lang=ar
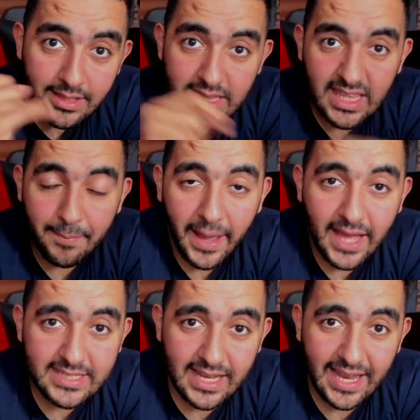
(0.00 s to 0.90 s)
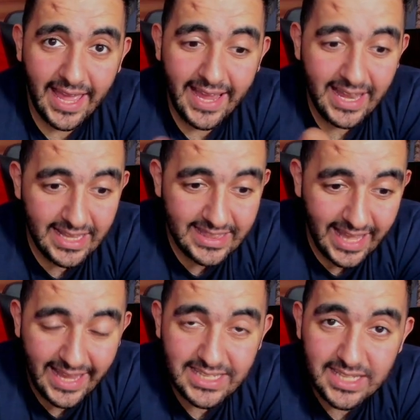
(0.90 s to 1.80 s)
تبحث عن الحاجه اللي انت
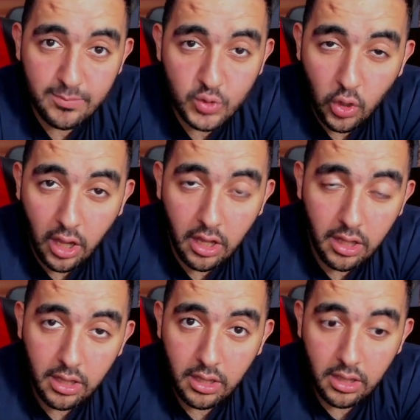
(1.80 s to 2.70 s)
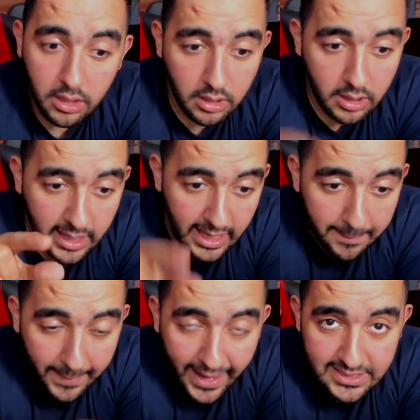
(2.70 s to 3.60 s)
عايزها بسرعه
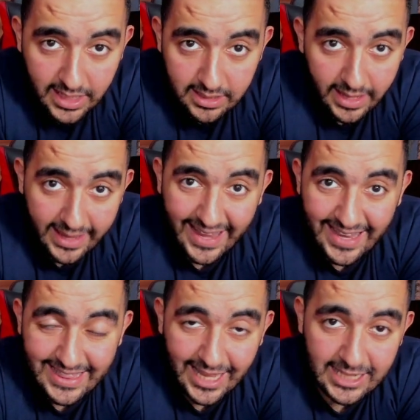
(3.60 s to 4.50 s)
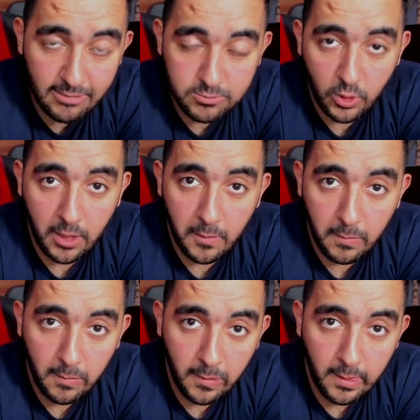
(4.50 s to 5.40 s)
ابحث عن الحاجه اللي انت عايزها بسرعه
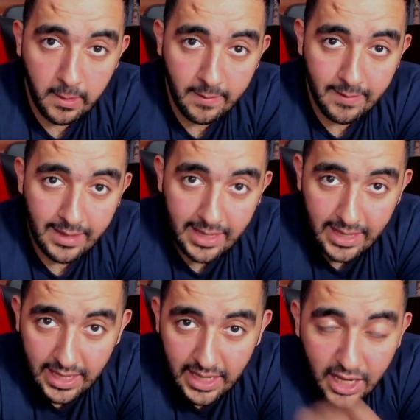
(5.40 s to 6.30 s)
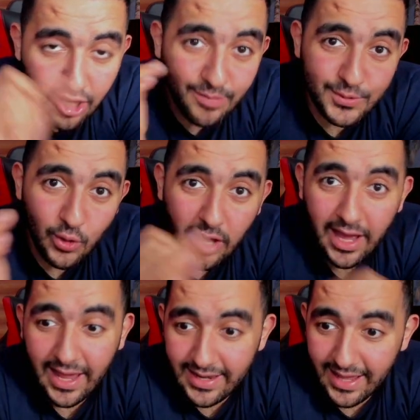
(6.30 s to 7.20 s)
اقرا بسرعه
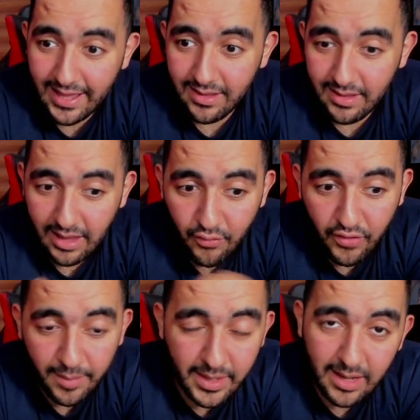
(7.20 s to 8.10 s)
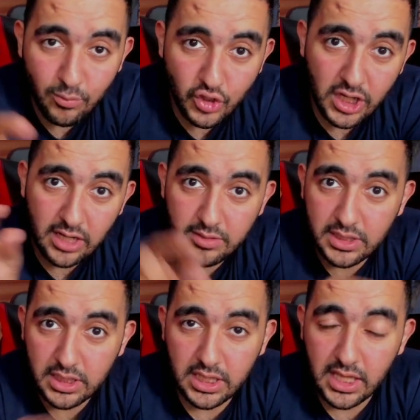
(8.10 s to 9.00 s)
عنها افهم ايه المشكله تك
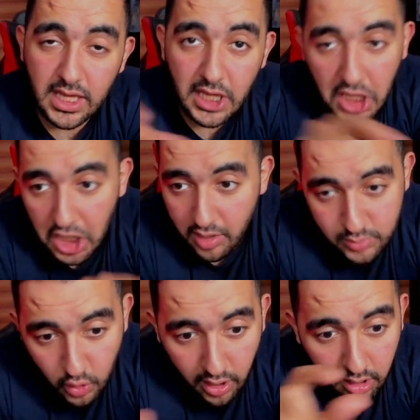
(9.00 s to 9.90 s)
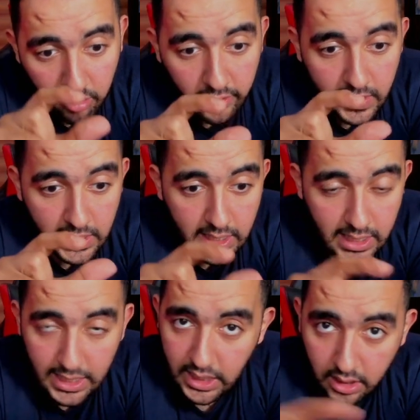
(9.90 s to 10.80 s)
تك تك اقرا بسرعه
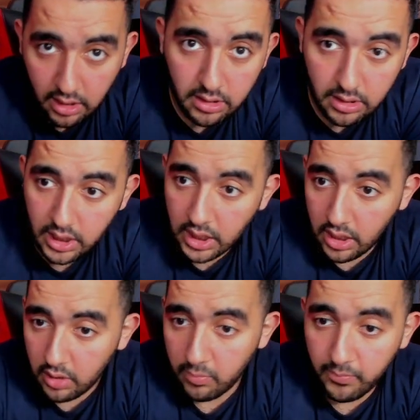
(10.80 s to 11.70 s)
اقرا اقرا